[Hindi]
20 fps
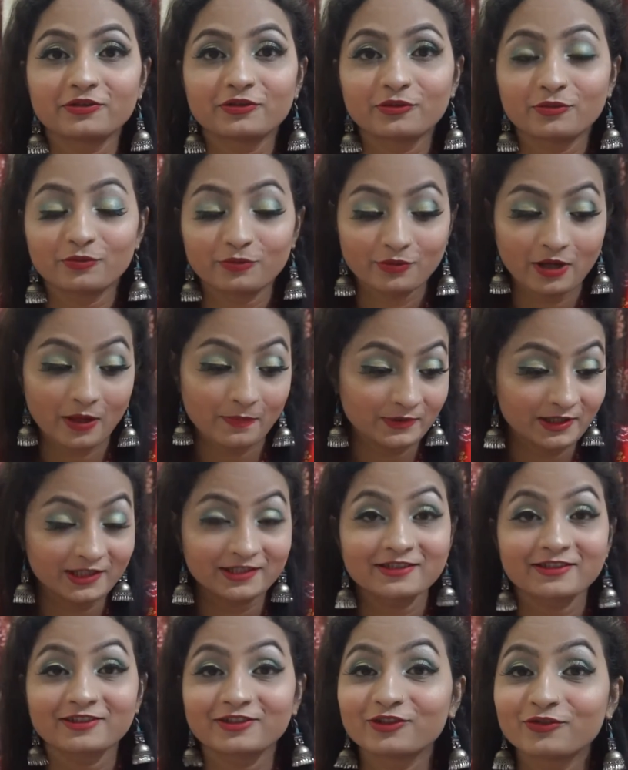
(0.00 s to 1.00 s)
तो आप
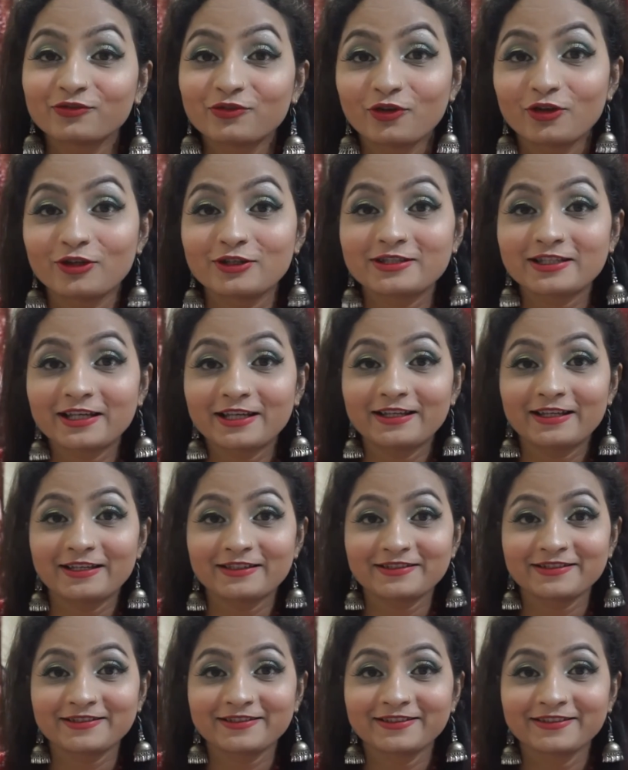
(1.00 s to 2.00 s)
देख सकते हो फॉल्स
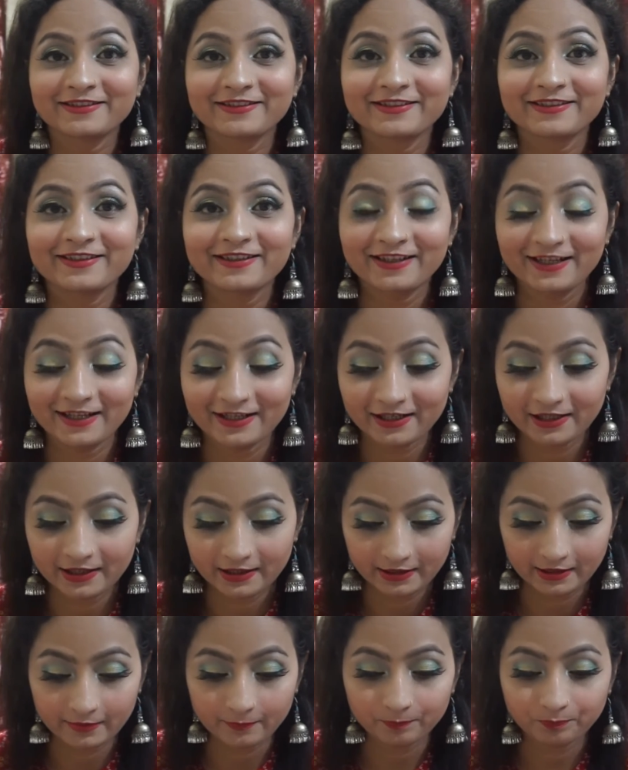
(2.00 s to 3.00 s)
आईलैश लग
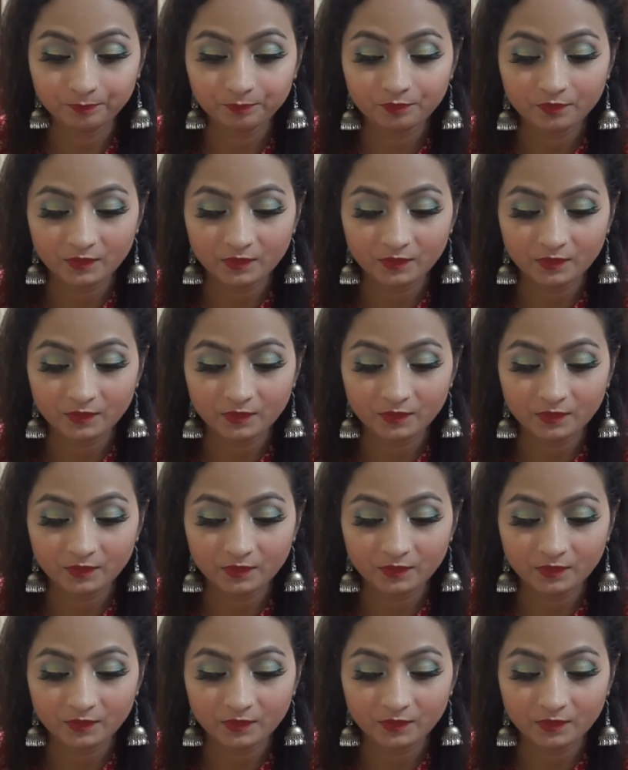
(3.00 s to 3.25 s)
गए हैं